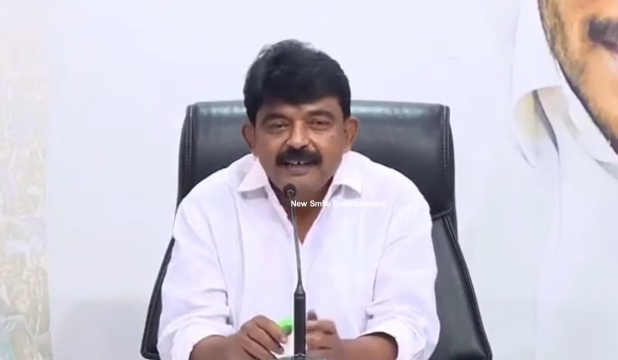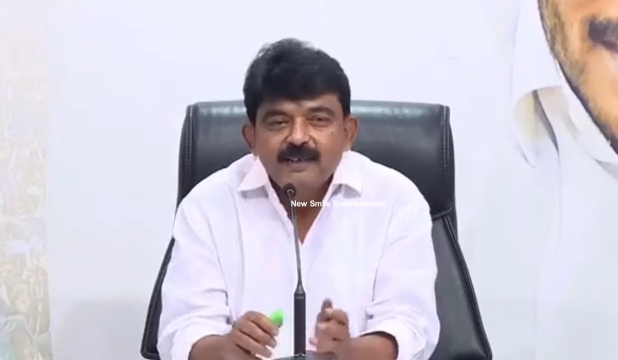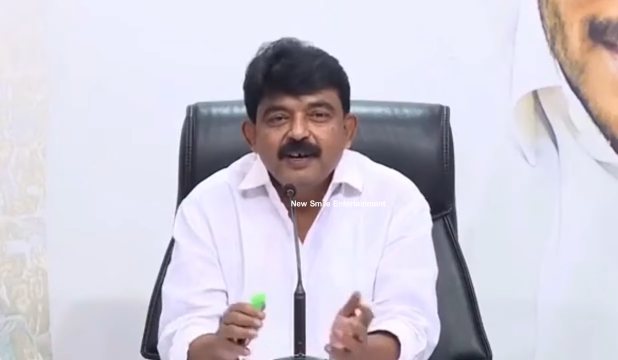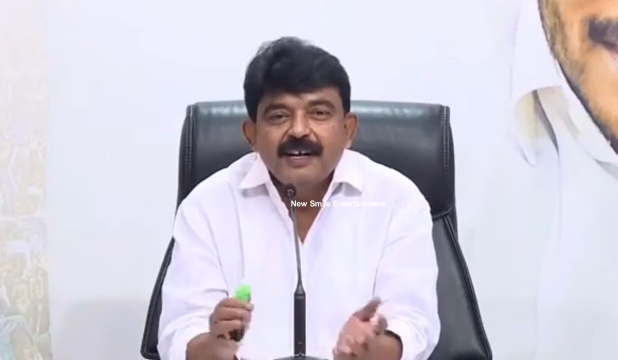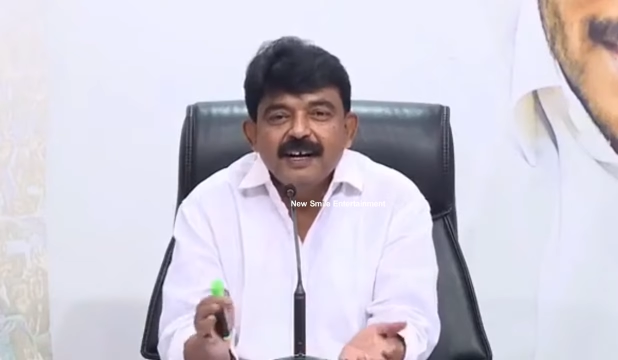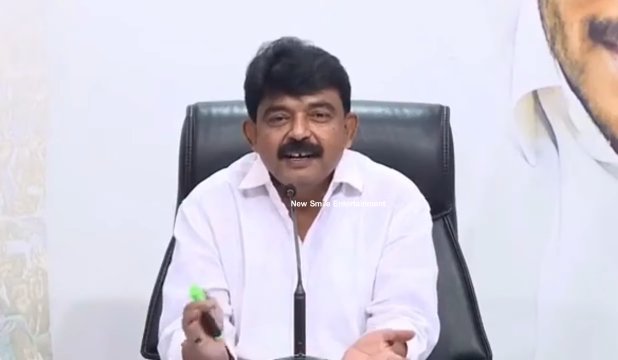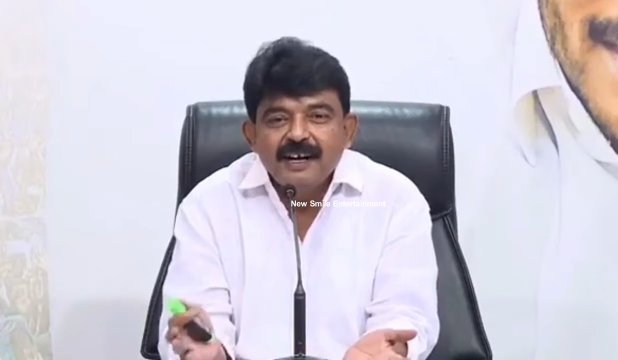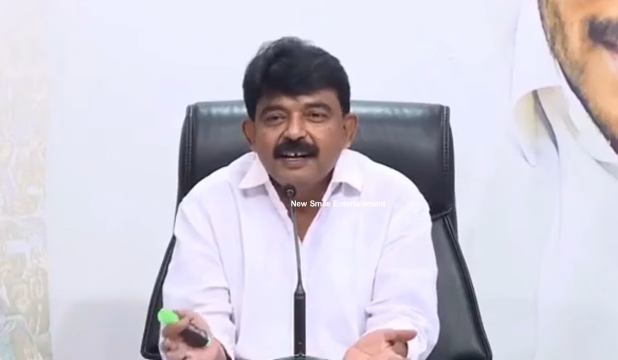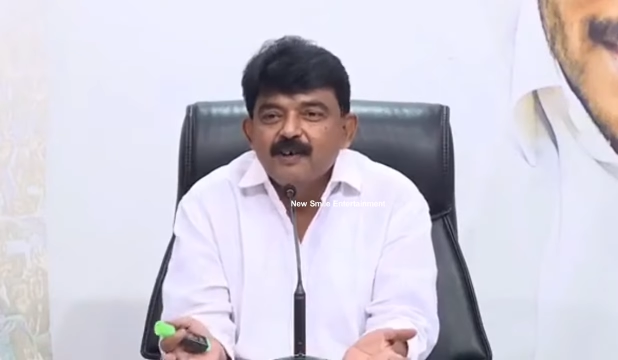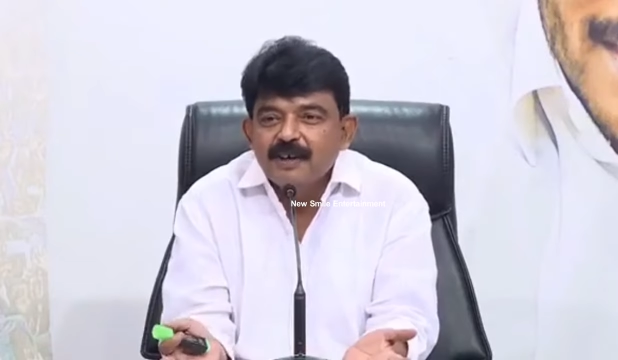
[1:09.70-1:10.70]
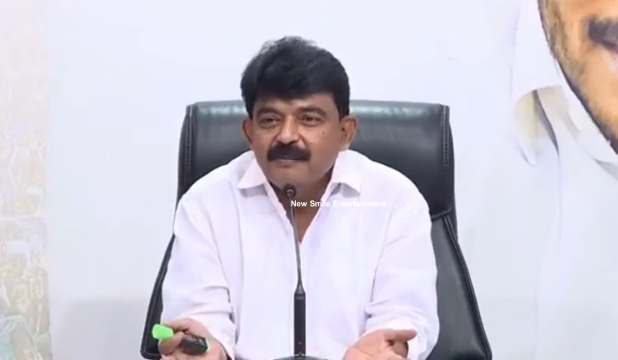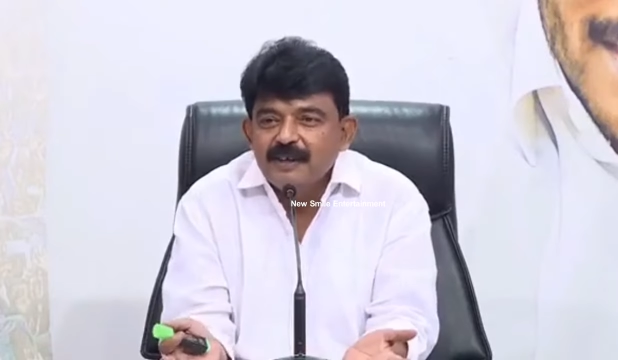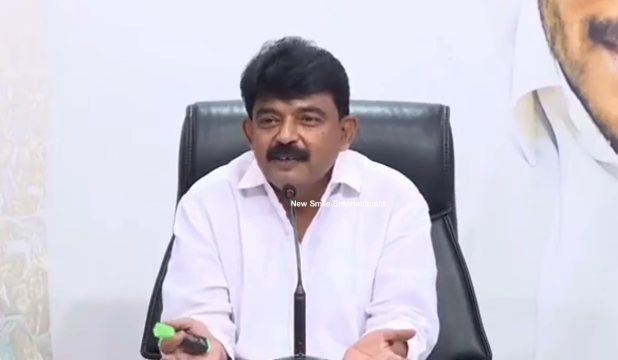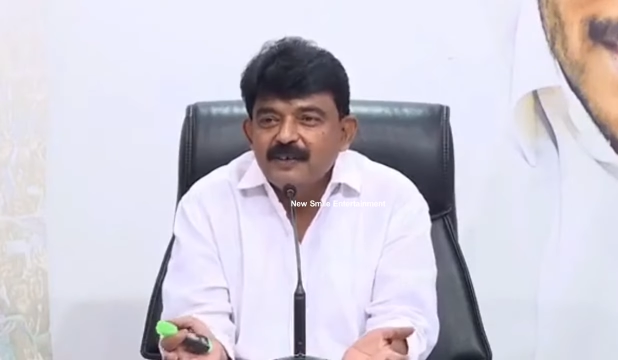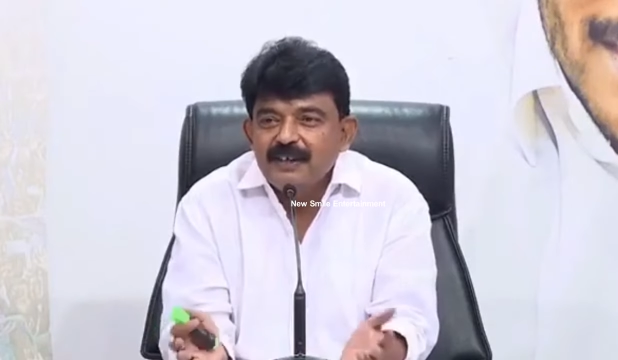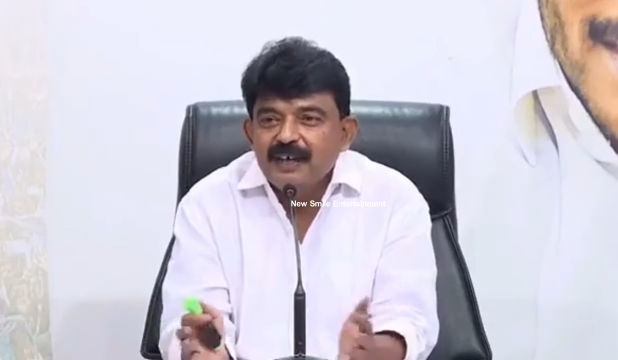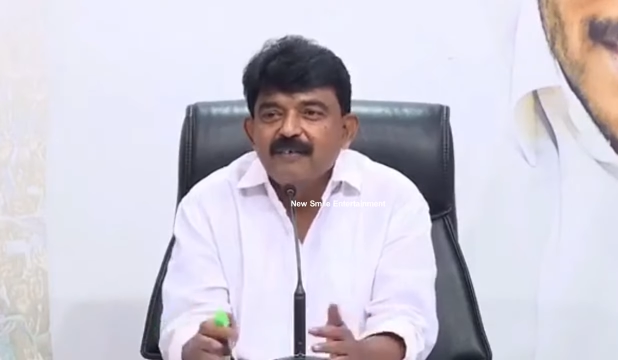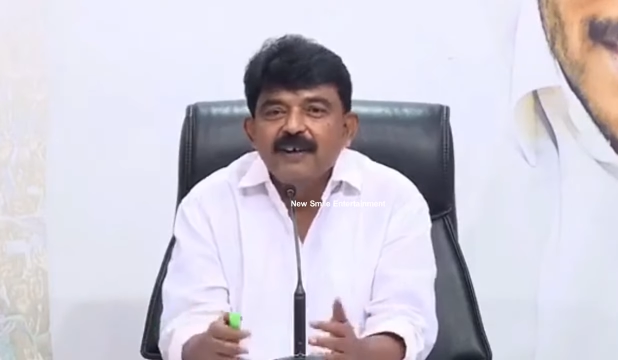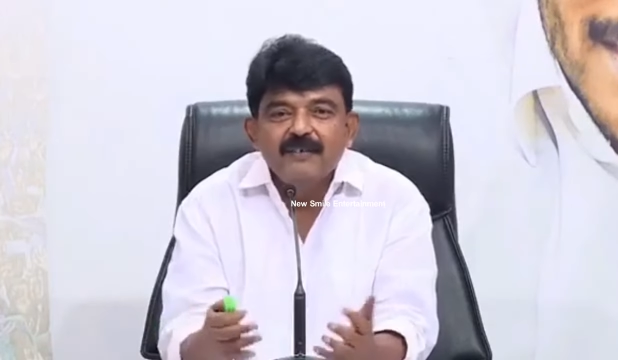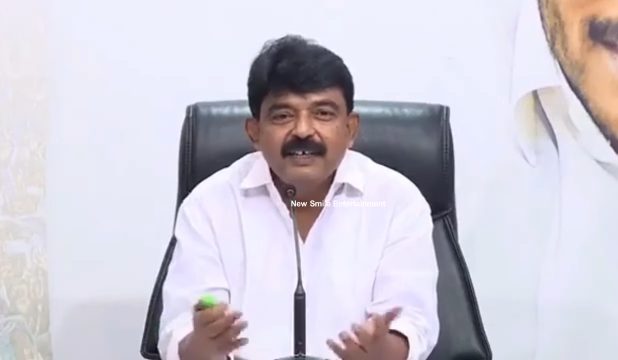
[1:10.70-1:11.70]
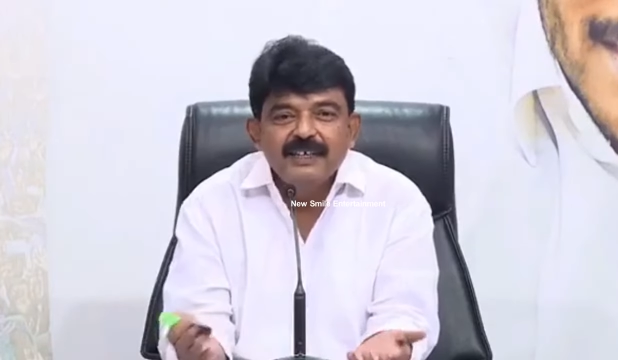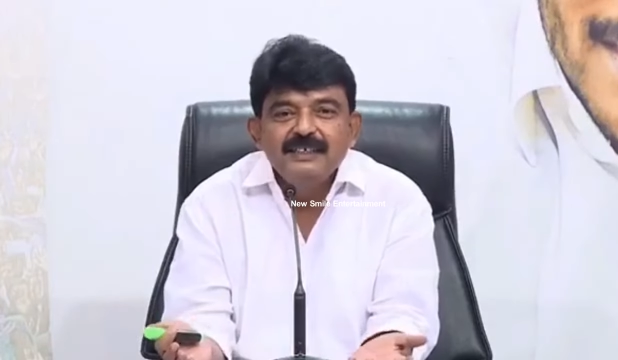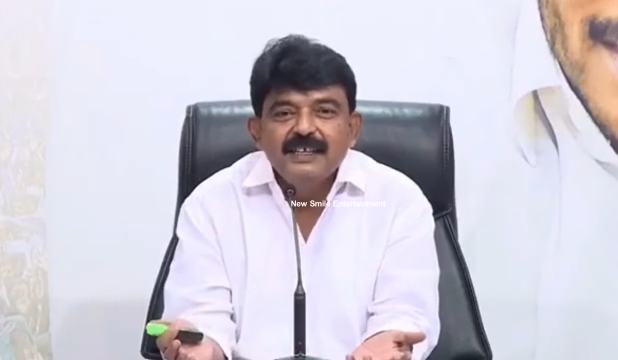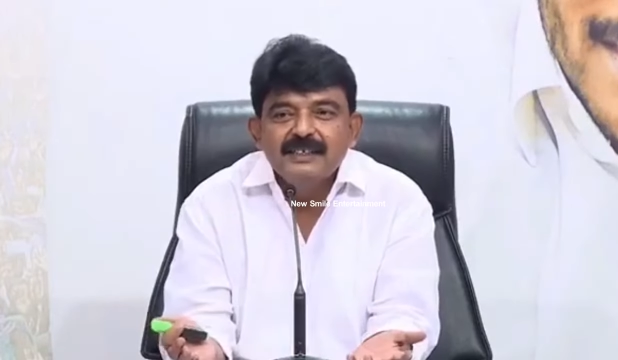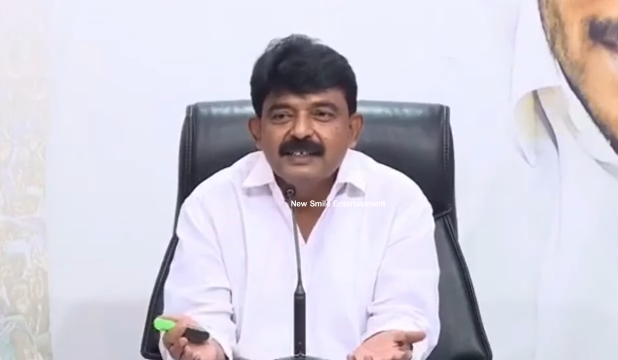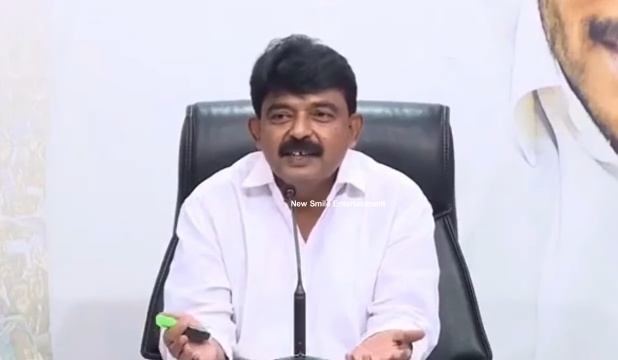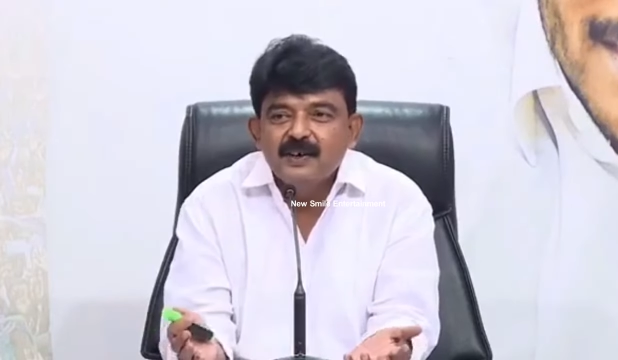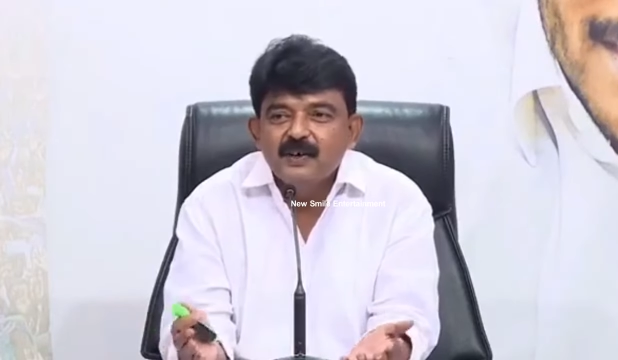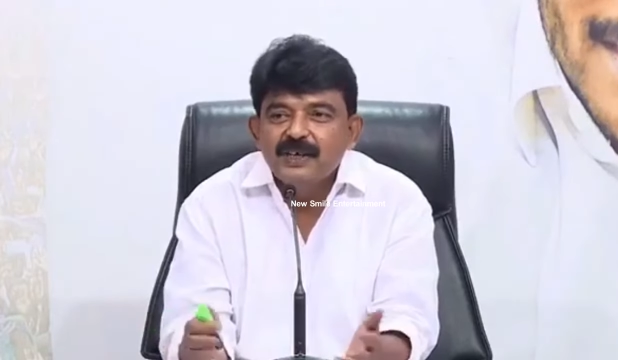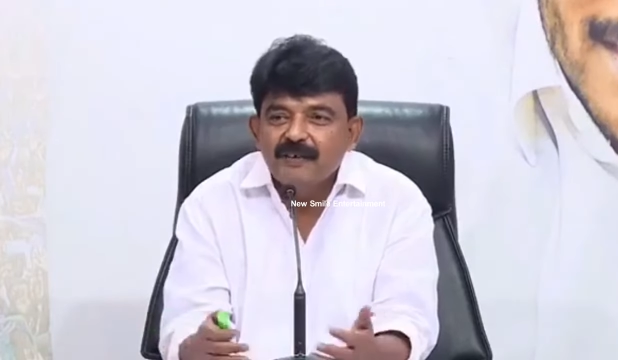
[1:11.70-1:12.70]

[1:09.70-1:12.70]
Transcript: అంటే ఇది ఒక కంగారు గవర్నమెంట్ ఎవడెవడు ఏం చేస్తున్నాడో